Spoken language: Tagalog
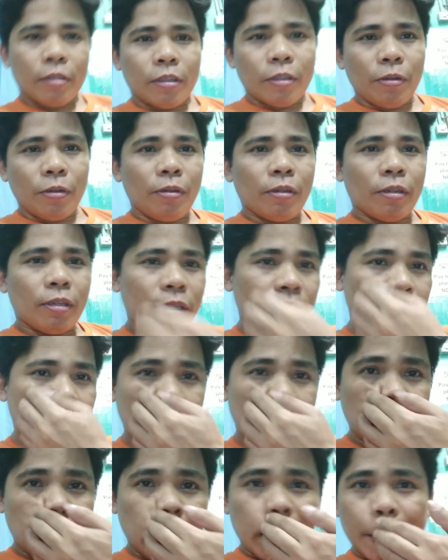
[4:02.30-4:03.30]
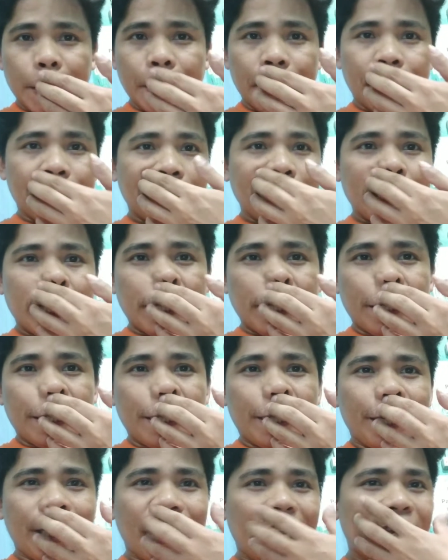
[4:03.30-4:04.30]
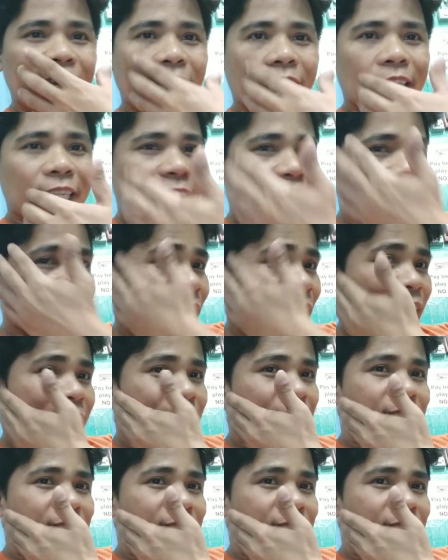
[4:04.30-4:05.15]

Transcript: So, yan lang guys aking